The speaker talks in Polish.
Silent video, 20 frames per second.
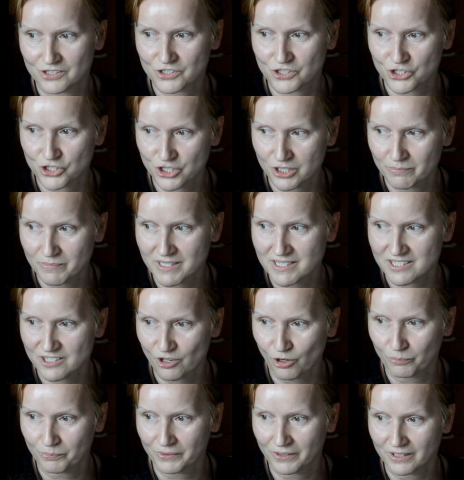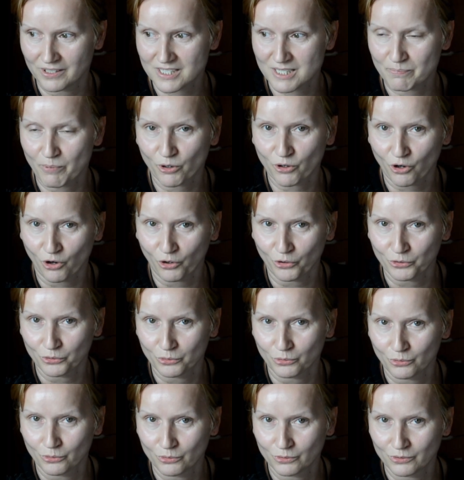Życzymy sobie
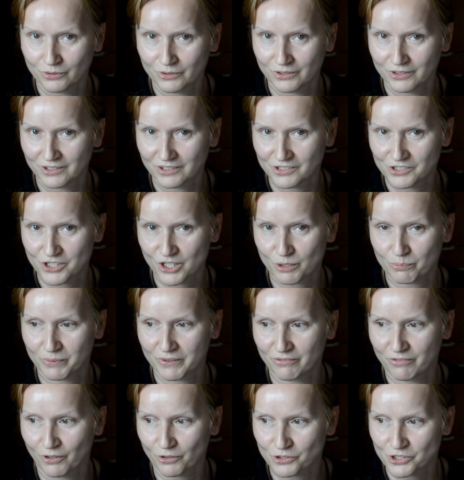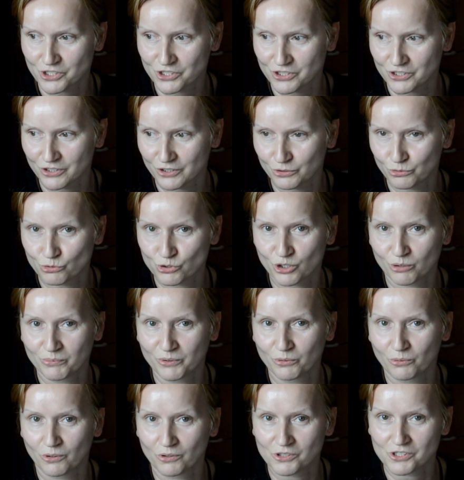spokoju, cierpliwości,
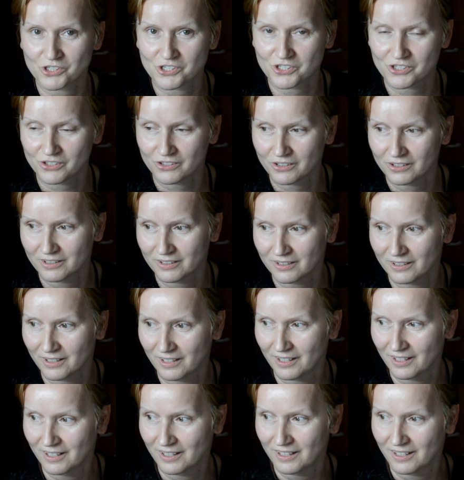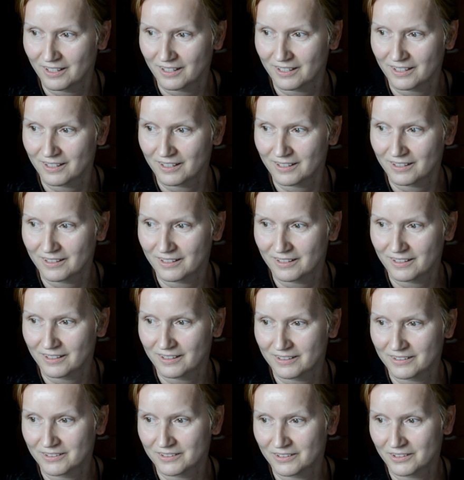dużo miłości,
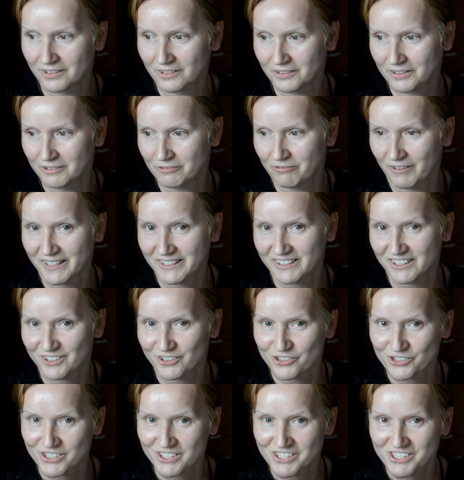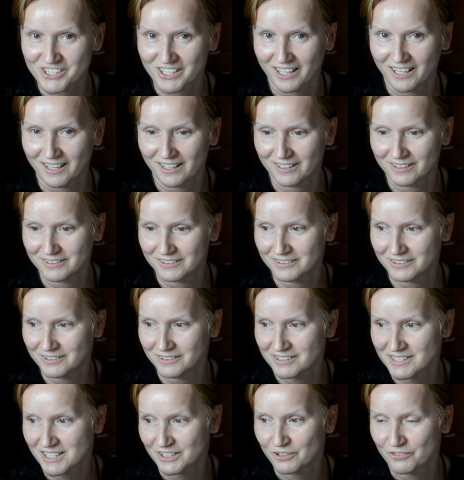e, no i fajnego życia,
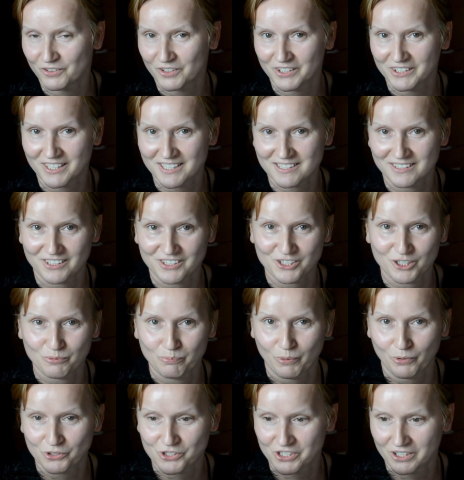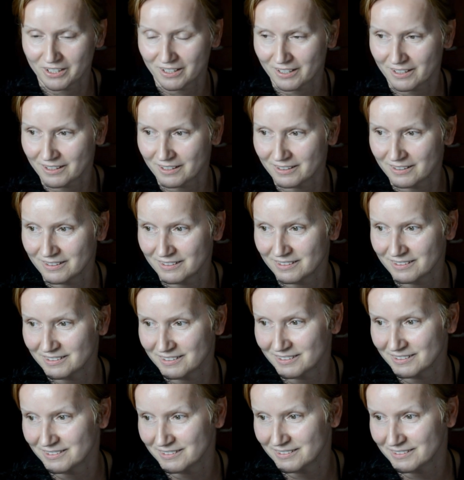e, zadowolenia z naszych pociech
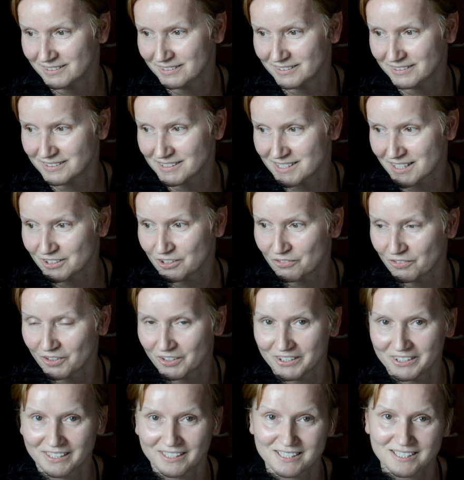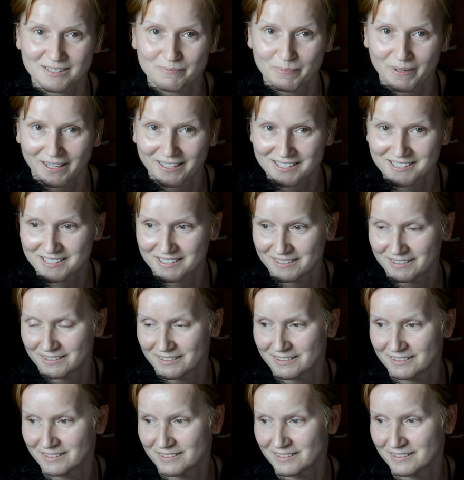e, i zadowolenia z
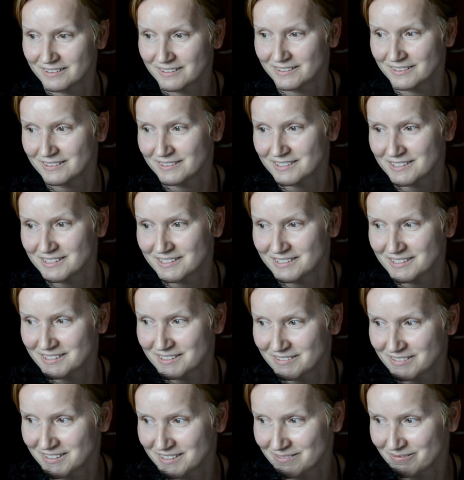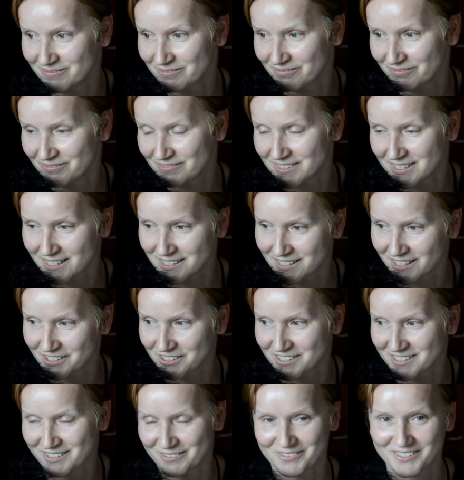pracy, z, w
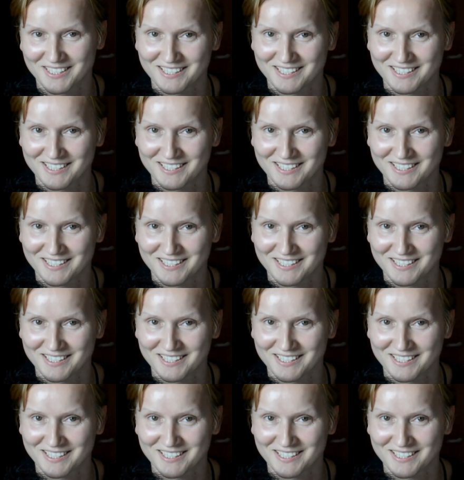zasadzie ze